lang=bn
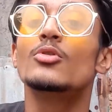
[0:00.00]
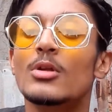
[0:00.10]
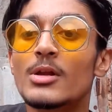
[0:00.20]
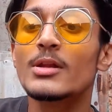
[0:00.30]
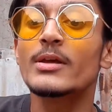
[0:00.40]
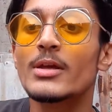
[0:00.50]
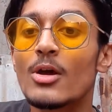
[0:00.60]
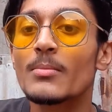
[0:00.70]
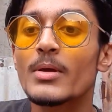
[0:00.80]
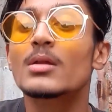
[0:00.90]
মুখ নিলে কি
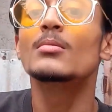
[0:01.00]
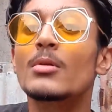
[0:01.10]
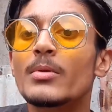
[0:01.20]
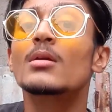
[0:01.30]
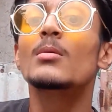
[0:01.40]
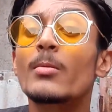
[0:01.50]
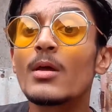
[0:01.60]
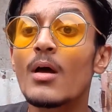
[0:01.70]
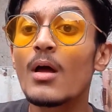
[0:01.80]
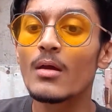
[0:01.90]
হবে কি বলবি কি বলবি
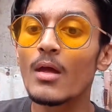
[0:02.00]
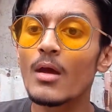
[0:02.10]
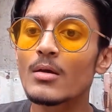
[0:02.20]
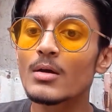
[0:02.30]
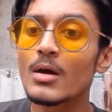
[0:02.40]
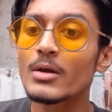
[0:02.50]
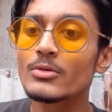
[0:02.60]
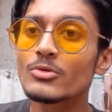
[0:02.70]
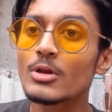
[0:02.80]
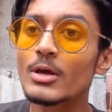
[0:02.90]
হ্যাঁ এক
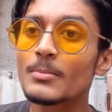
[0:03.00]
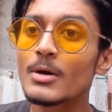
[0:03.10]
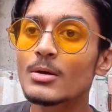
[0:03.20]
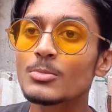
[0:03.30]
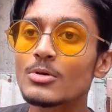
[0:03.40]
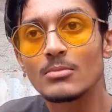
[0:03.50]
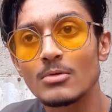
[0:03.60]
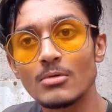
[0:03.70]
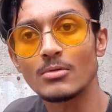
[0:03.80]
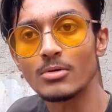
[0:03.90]
কানেক তলায় মারবো
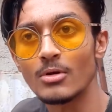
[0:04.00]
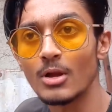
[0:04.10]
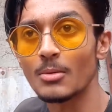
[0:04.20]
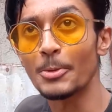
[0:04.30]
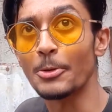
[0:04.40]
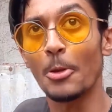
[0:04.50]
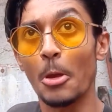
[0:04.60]
খোলাপি না